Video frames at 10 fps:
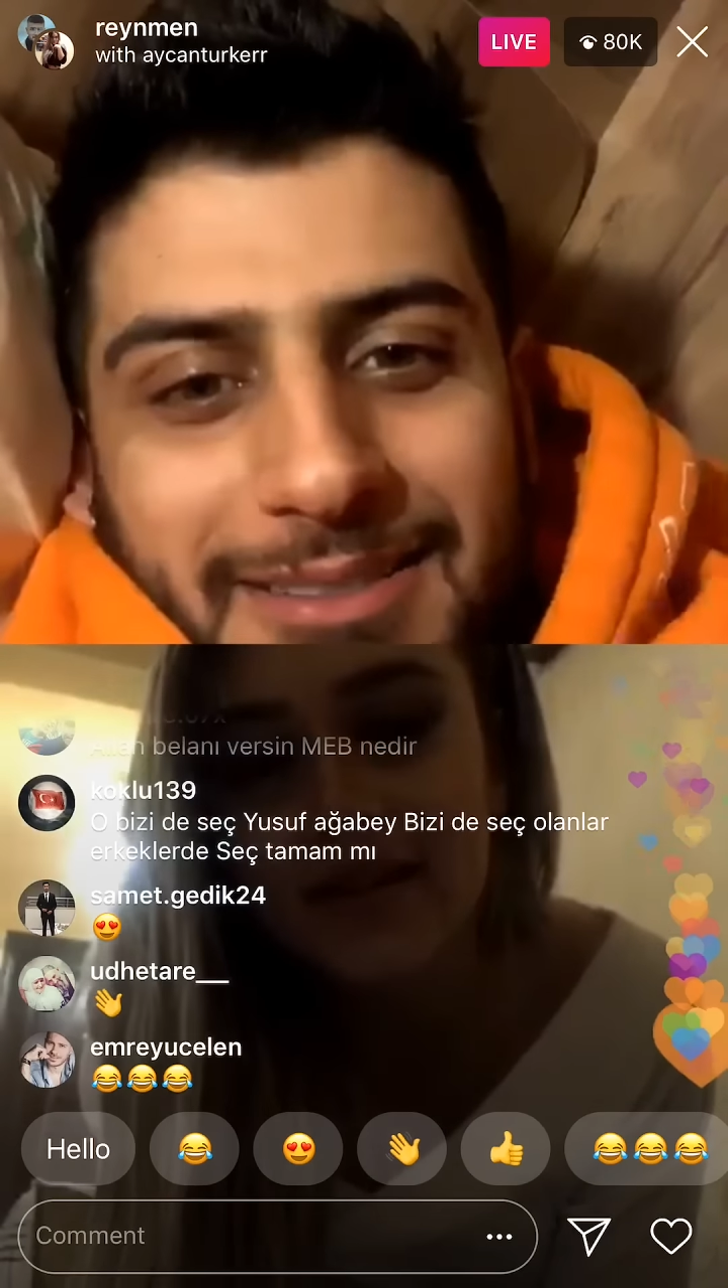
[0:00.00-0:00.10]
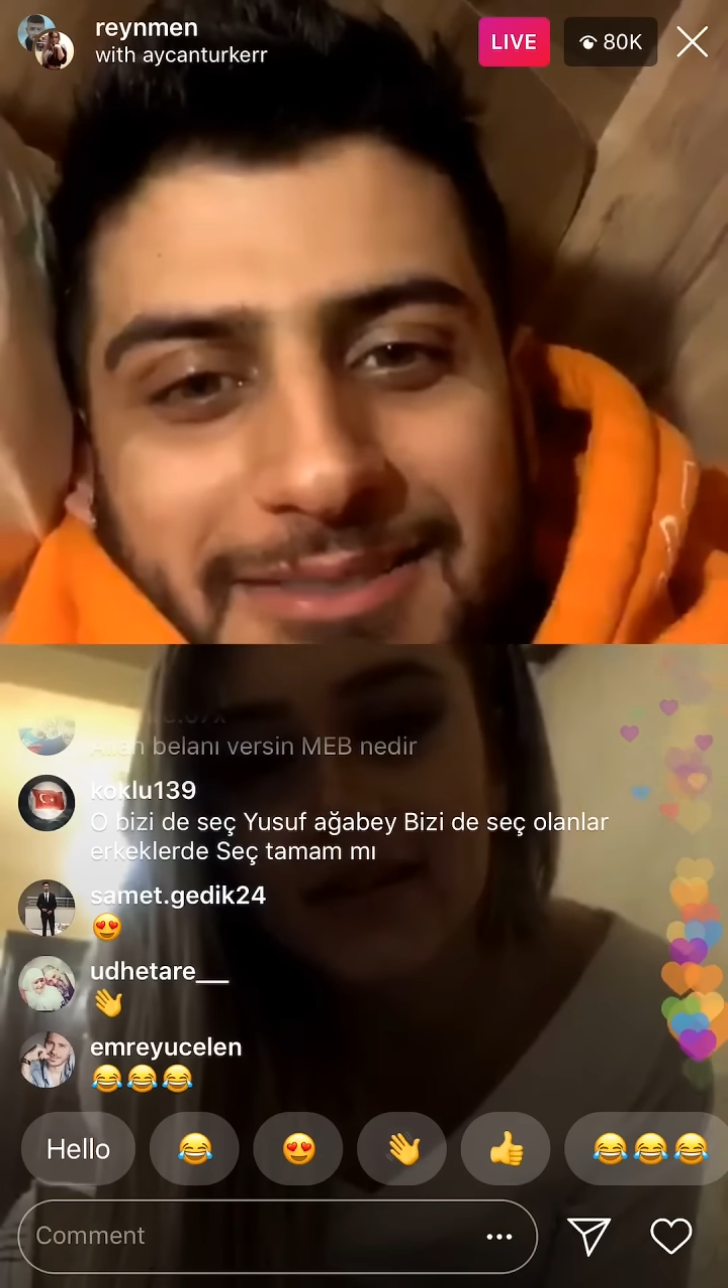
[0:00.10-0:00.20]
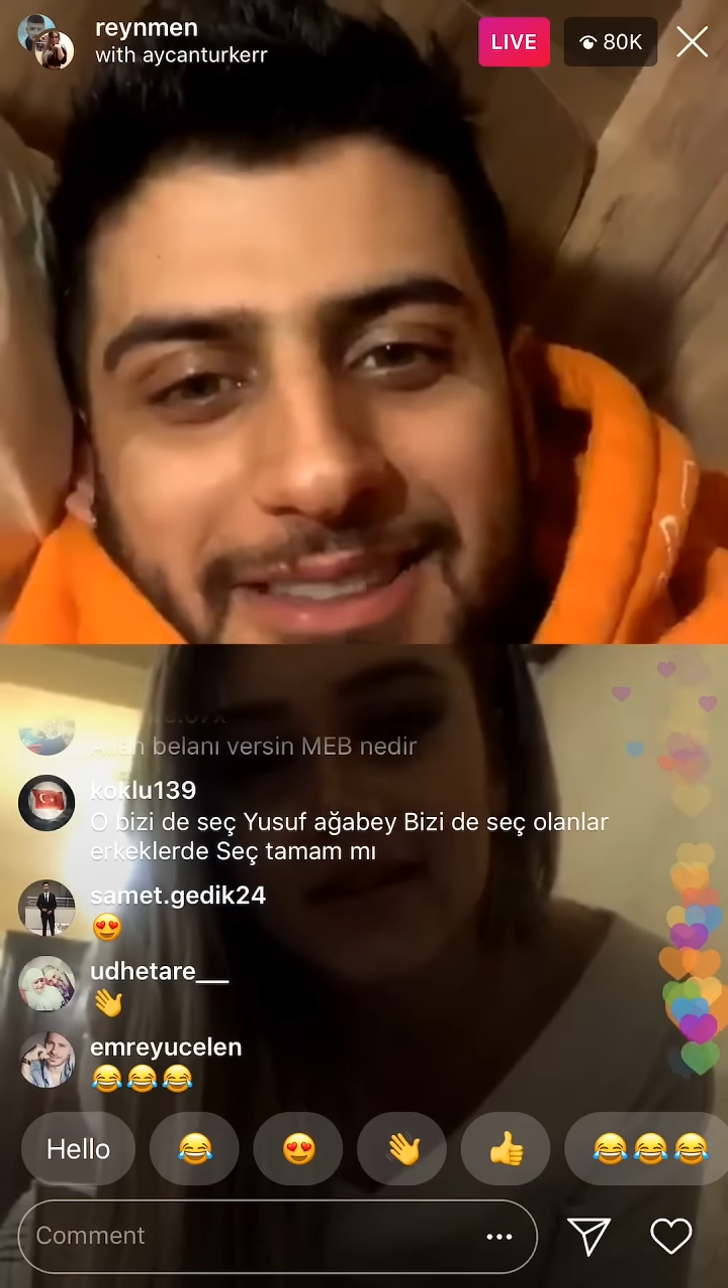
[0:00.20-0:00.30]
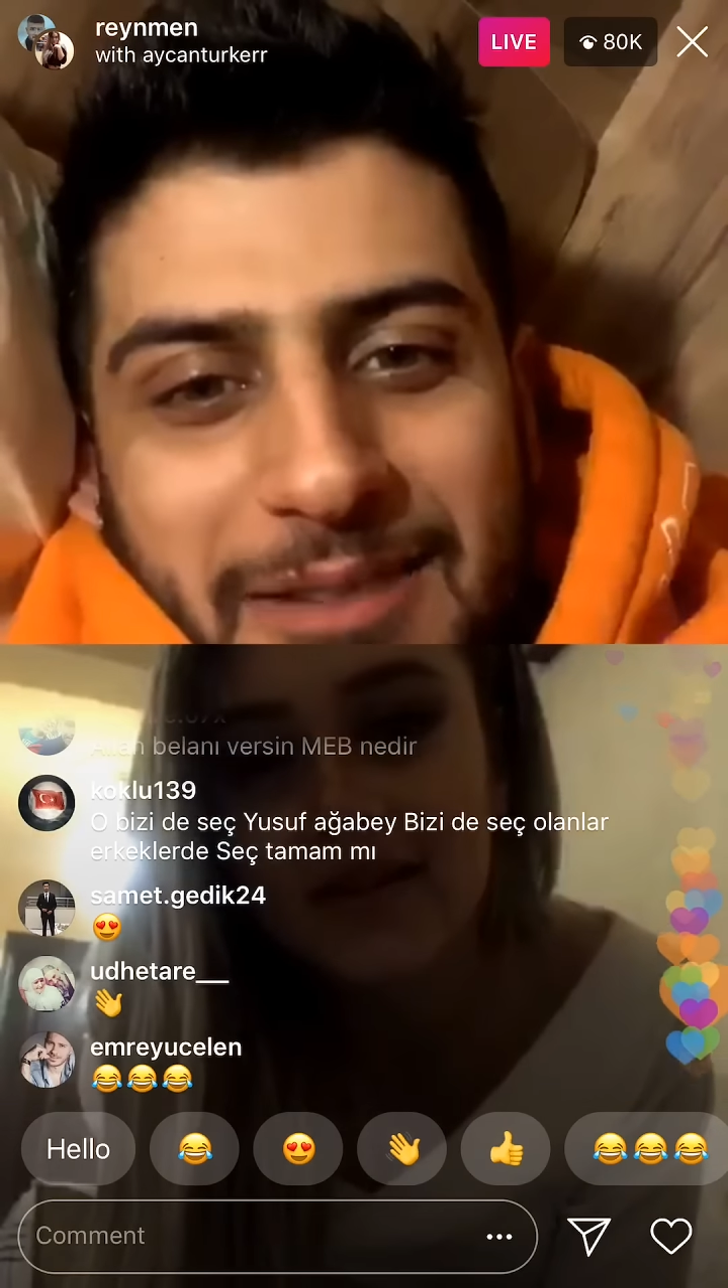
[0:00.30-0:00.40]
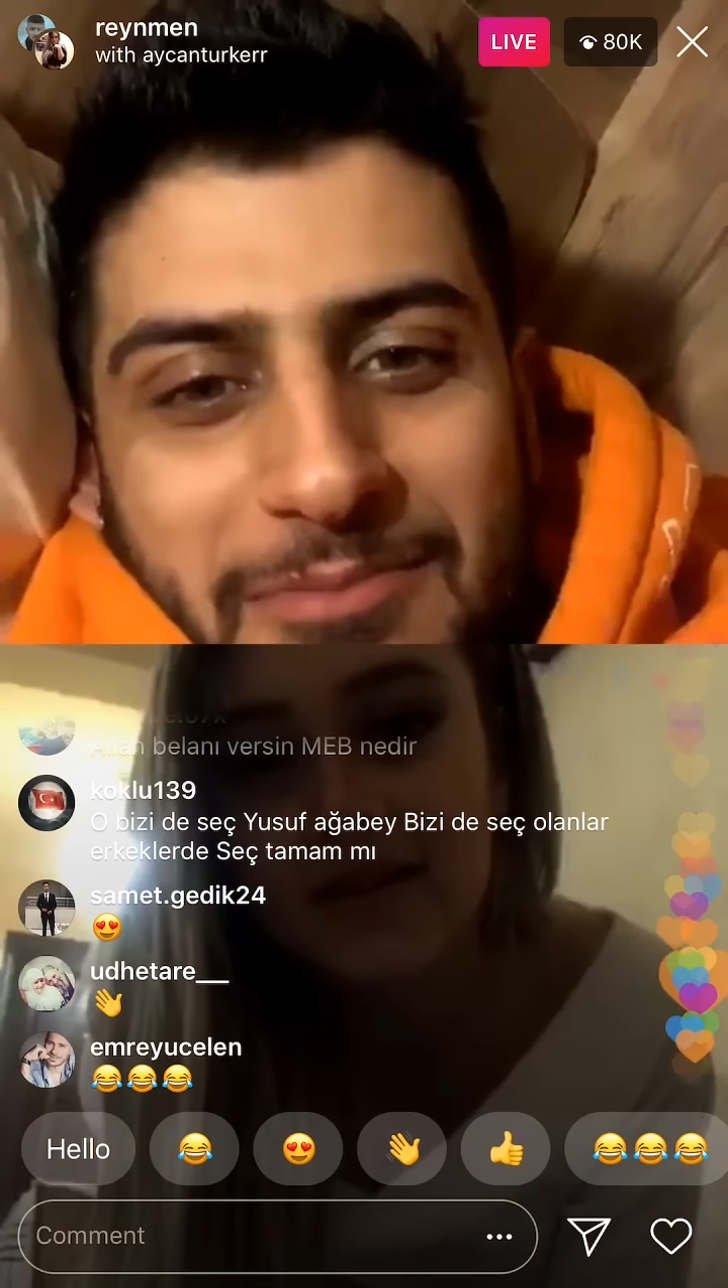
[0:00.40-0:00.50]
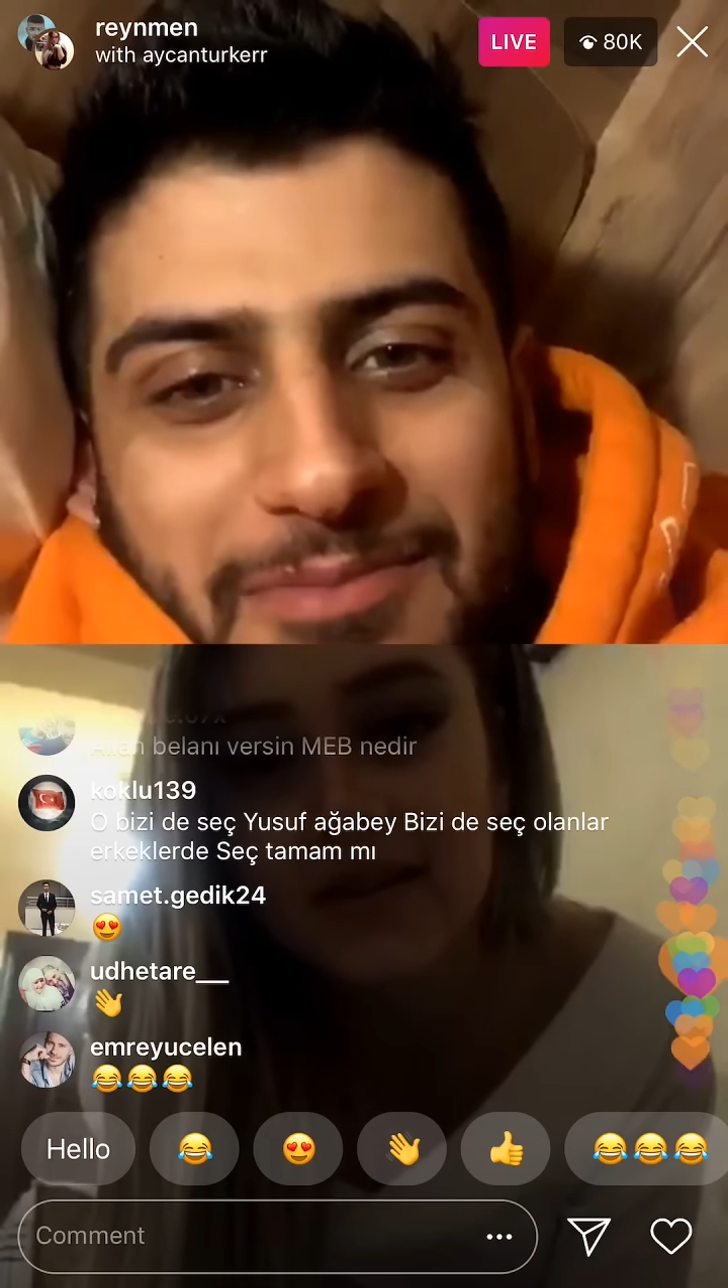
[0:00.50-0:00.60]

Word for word: yap,